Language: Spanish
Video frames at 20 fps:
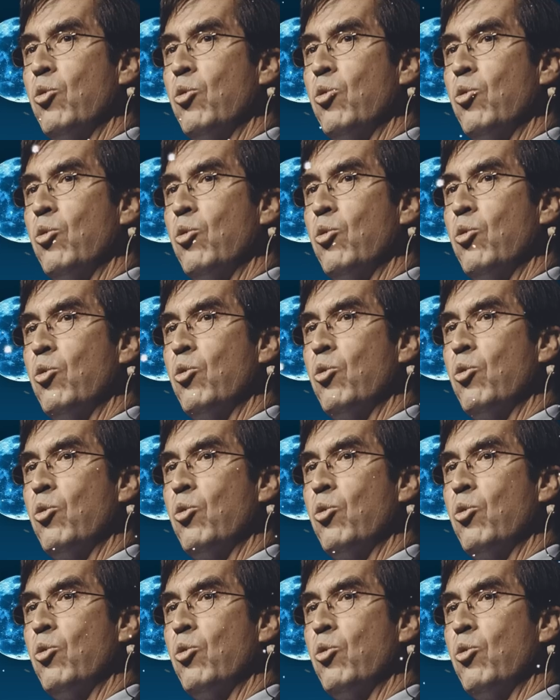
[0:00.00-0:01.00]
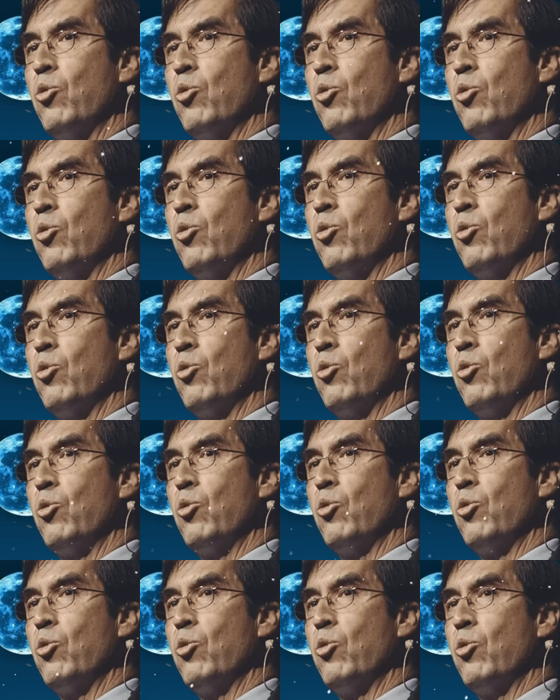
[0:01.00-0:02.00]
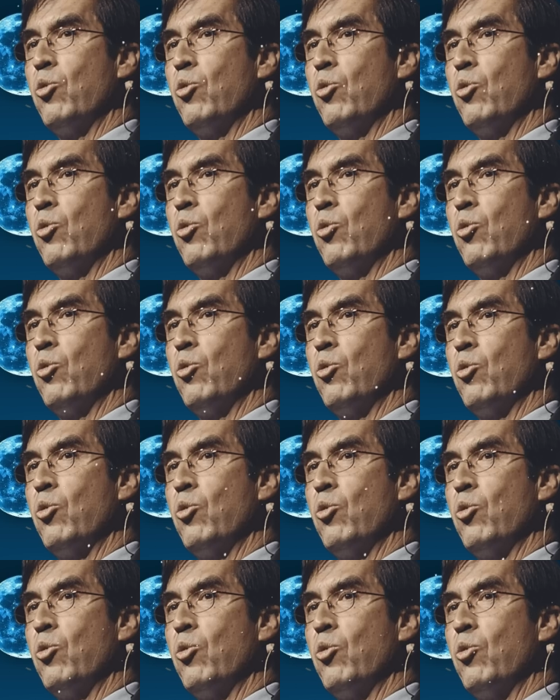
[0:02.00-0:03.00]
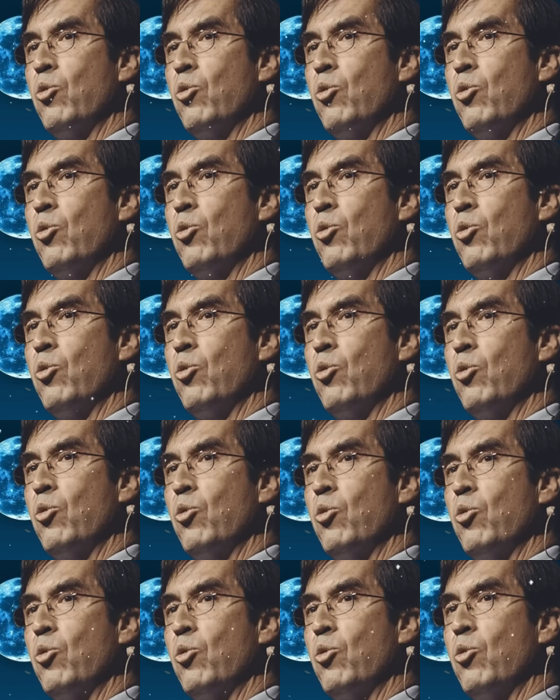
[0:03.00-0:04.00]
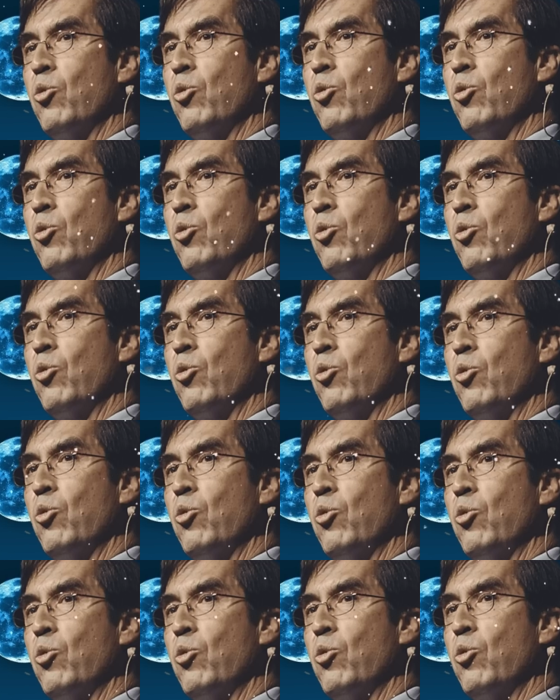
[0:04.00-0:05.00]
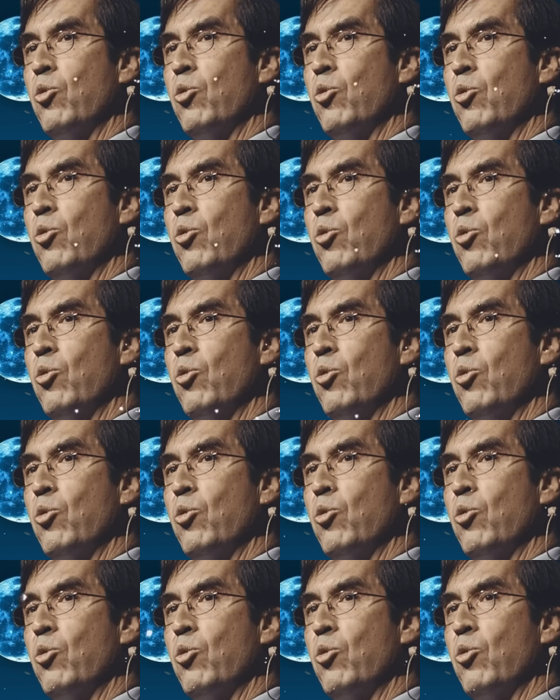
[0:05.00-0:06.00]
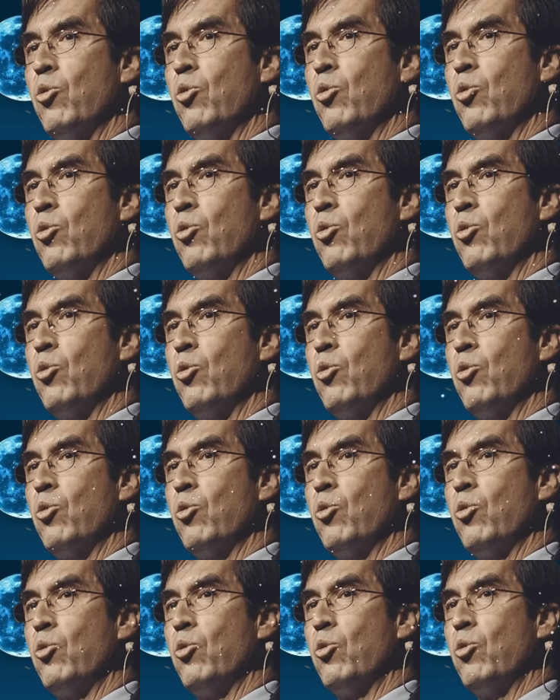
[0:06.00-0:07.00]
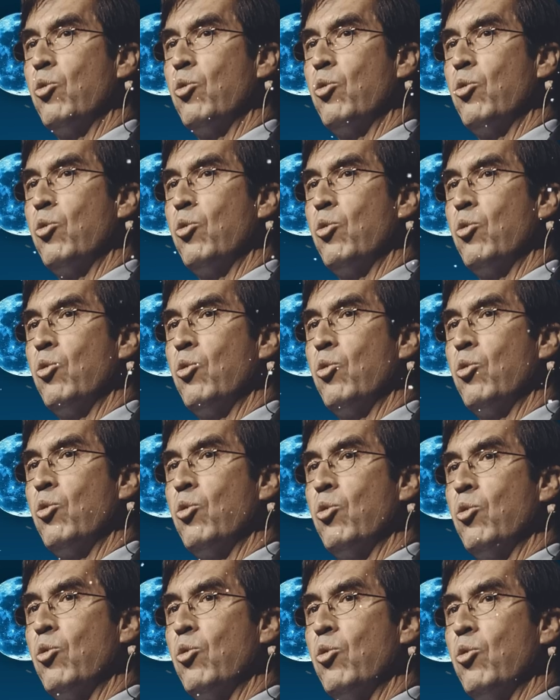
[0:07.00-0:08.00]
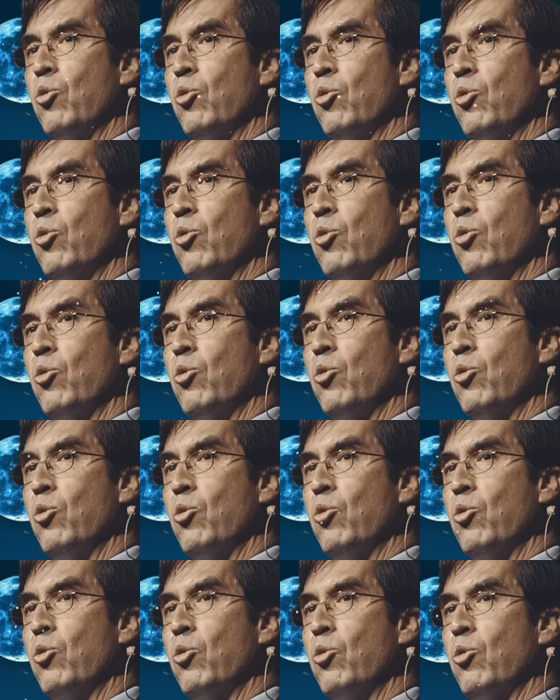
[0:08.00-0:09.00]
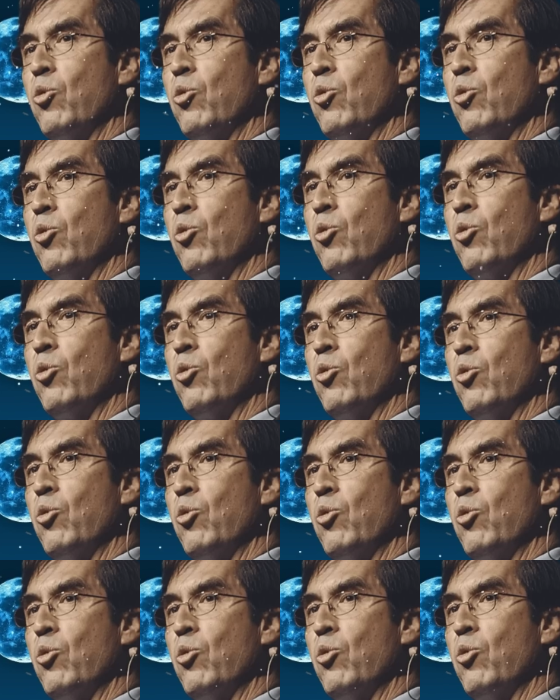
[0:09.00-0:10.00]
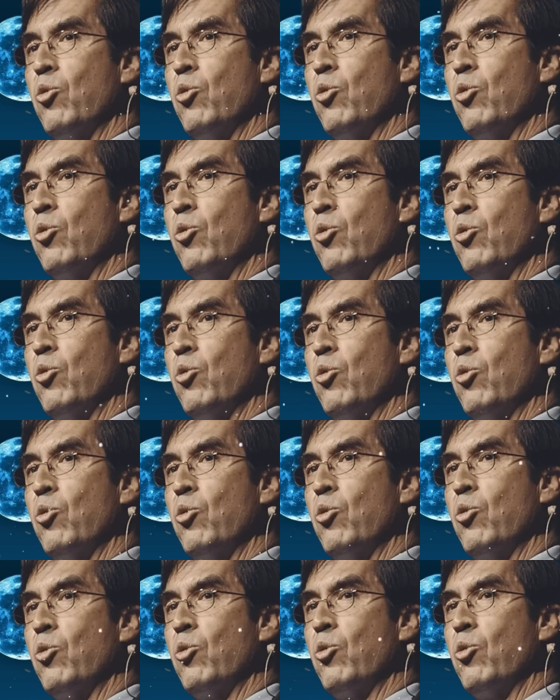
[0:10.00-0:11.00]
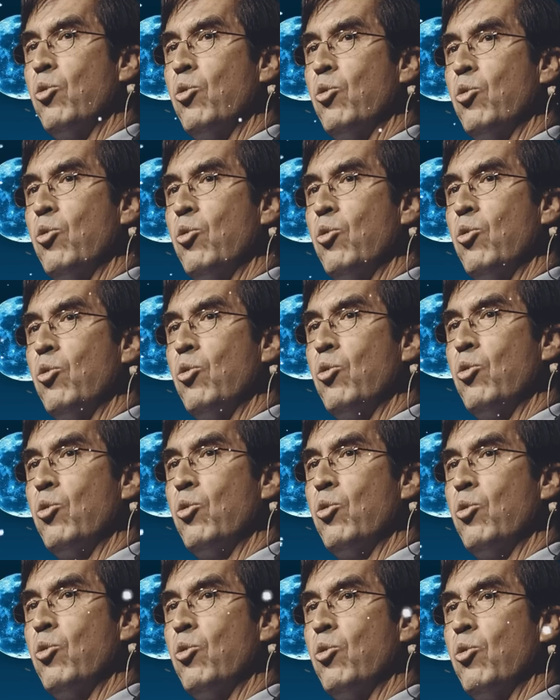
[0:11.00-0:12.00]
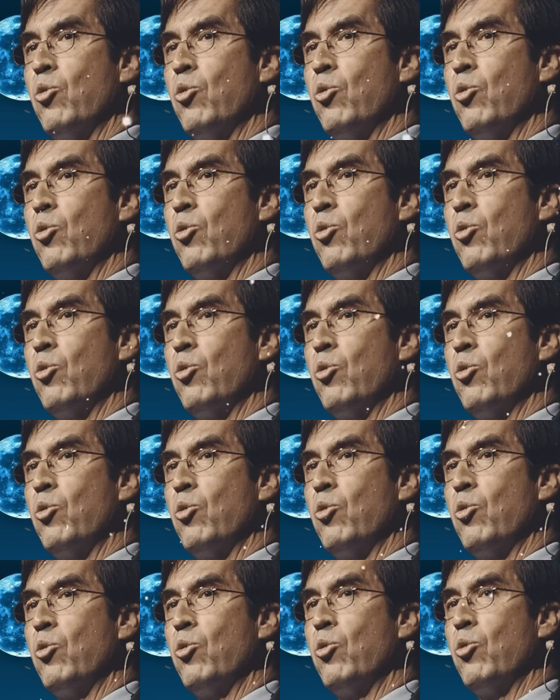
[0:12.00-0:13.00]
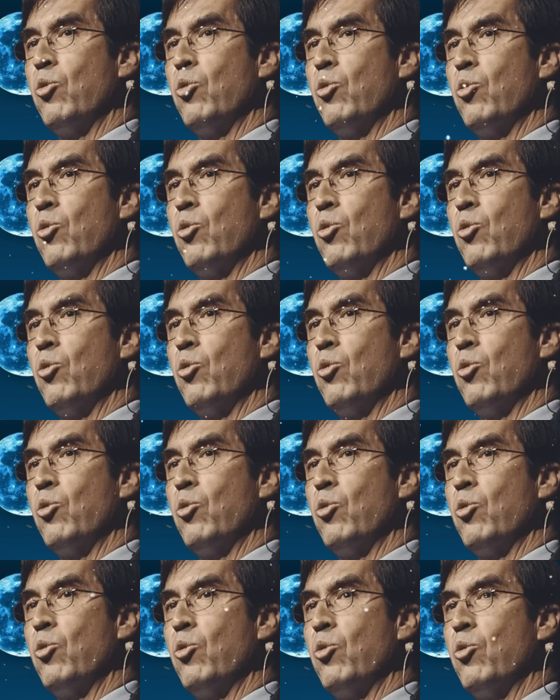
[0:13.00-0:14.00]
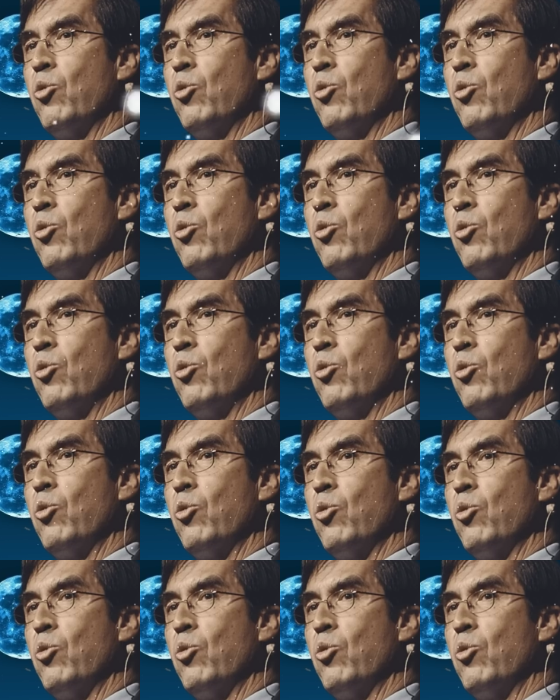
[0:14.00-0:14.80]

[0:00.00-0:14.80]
Y en un mundo tan global, con culturas tan diferentes, donde nos necesitamos entender, porque si no nos salimos adelante, tenemos que caer en la cuenta de que hay otra forma de vivir, en la que se produciría muchísimo más,